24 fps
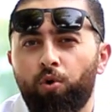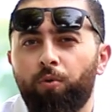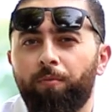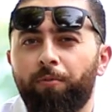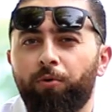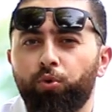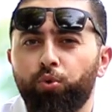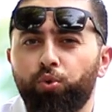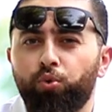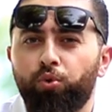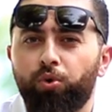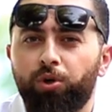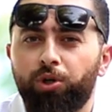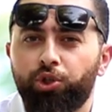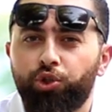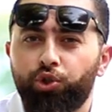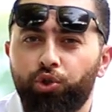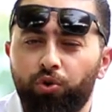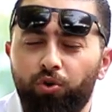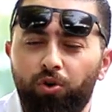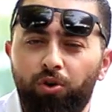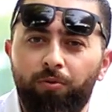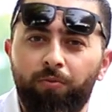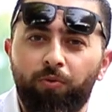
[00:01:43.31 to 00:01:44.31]
وموضوع
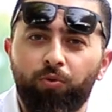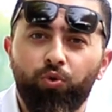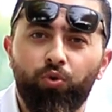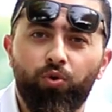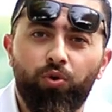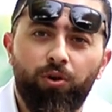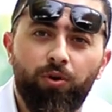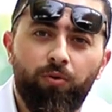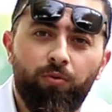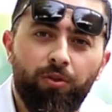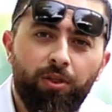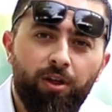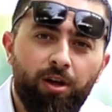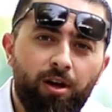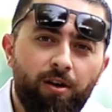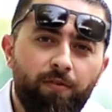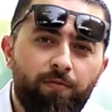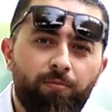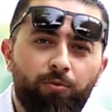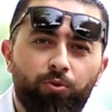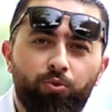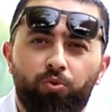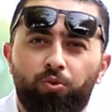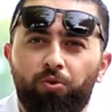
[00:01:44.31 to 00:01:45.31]
الشغل وموضوع
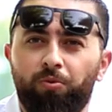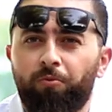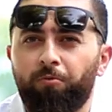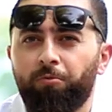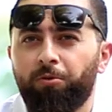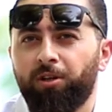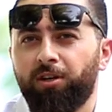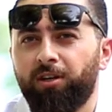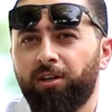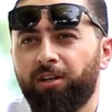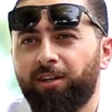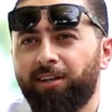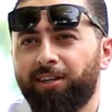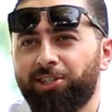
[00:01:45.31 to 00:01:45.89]
الوظائف موضوع ممكن